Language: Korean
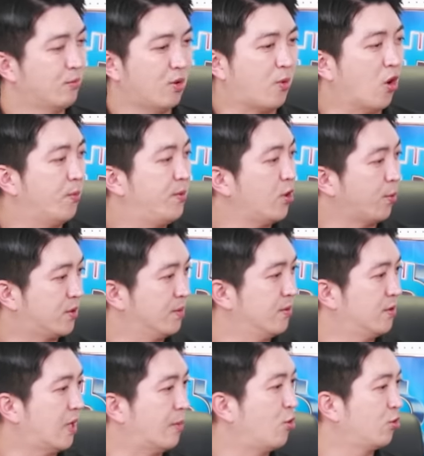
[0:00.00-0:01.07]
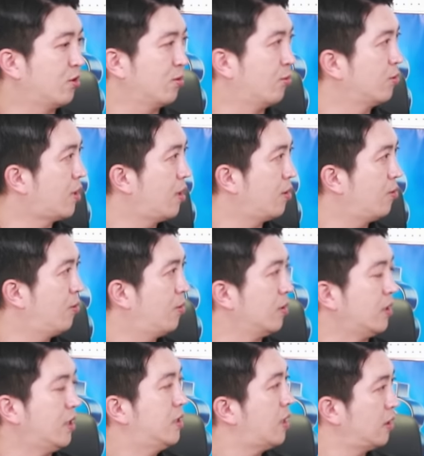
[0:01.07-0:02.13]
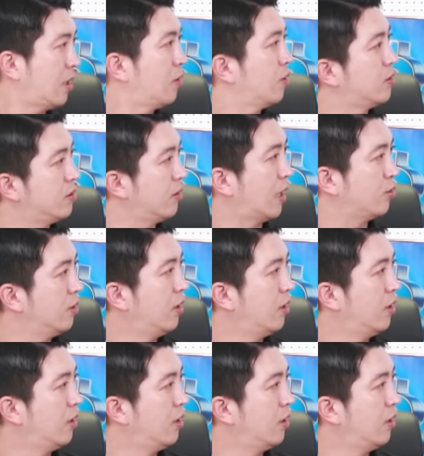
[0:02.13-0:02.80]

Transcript: 뭐 법이 없으면 아무것도 못하고, 이 상태로 지금 계속